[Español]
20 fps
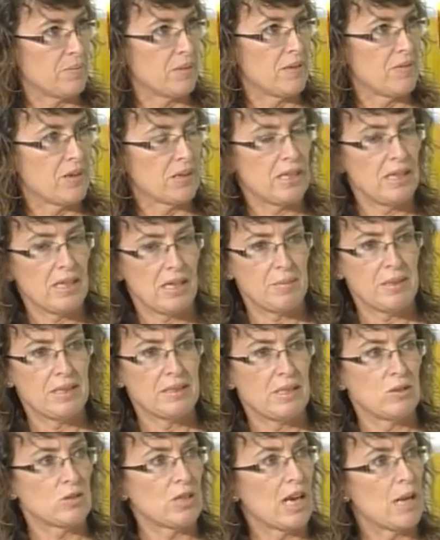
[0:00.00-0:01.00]

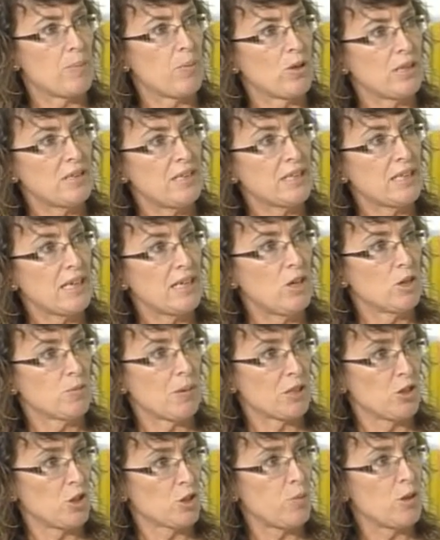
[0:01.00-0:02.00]
efectivamente. O sea, la política y los
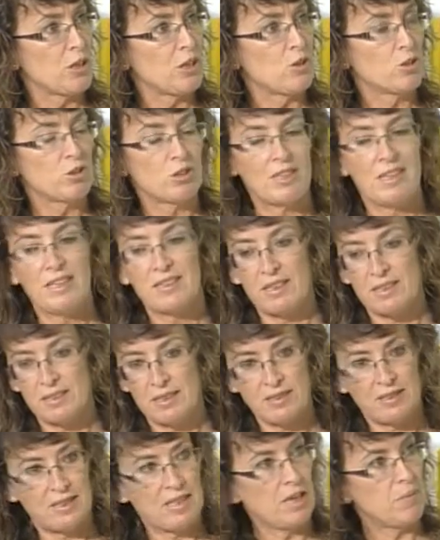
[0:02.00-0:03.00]
partidos políticos tienen que
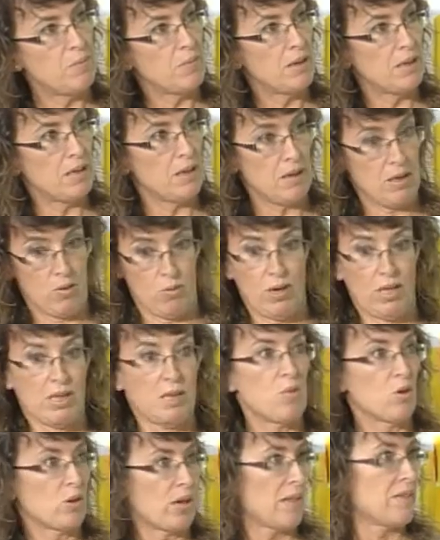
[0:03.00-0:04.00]
existir eh, en una
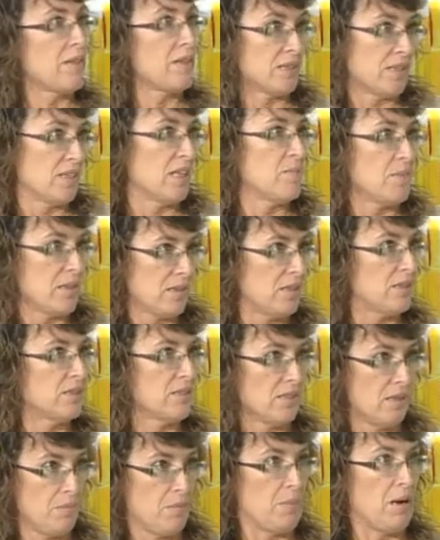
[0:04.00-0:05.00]
democracia, es que además es
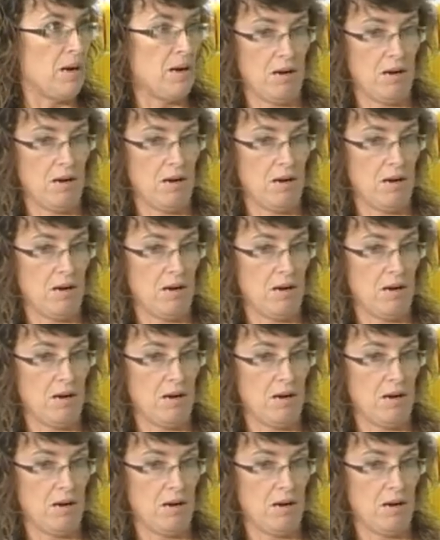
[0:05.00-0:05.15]
el,